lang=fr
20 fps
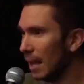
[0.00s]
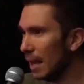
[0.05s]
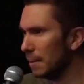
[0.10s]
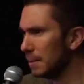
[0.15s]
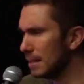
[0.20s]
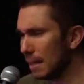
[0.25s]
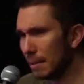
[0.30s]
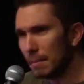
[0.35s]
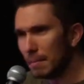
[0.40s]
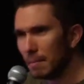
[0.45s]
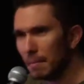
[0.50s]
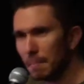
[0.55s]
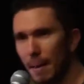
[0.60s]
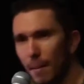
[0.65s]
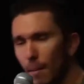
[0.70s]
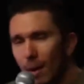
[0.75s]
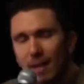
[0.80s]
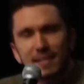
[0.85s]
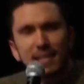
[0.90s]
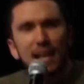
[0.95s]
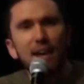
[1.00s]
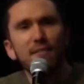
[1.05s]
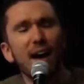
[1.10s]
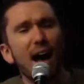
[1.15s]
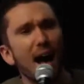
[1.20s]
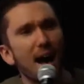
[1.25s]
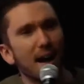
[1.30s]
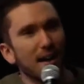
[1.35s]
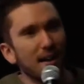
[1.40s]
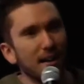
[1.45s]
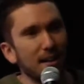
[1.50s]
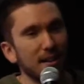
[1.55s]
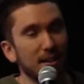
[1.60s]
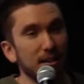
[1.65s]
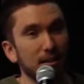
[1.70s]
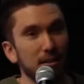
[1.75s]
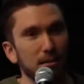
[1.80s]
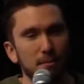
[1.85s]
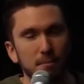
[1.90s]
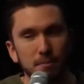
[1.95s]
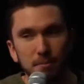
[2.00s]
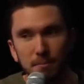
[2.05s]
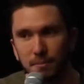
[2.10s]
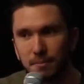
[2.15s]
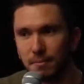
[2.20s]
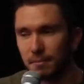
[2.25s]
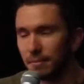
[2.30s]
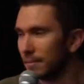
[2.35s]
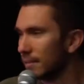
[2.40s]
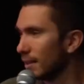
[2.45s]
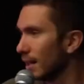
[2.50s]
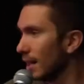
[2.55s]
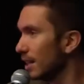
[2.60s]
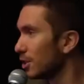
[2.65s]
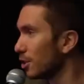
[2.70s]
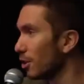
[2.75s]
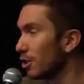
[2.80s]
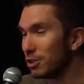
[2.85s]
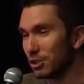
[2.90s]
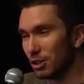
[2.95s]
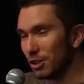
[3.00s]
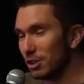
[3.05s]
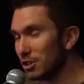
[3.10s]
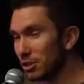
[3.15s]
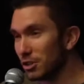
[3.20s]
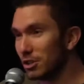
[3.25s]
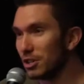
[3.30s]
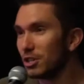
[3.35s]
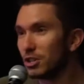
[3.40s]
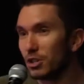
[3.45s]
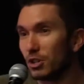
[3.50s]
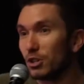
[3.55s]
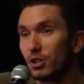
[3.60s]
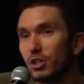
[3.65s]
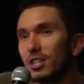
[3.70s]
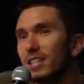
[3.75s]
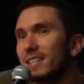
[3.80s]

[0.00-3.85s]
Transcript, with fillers: Je disais, mais moi ça va. Et je, je,